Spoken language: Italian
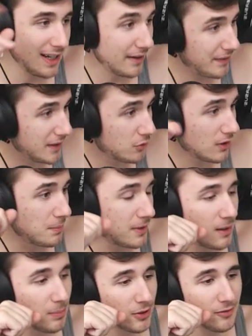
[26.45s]
ha fatto la
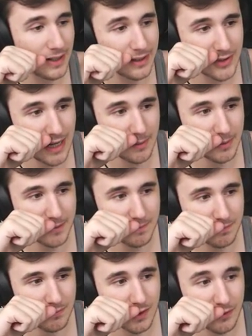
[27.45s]
prima prova all'esame?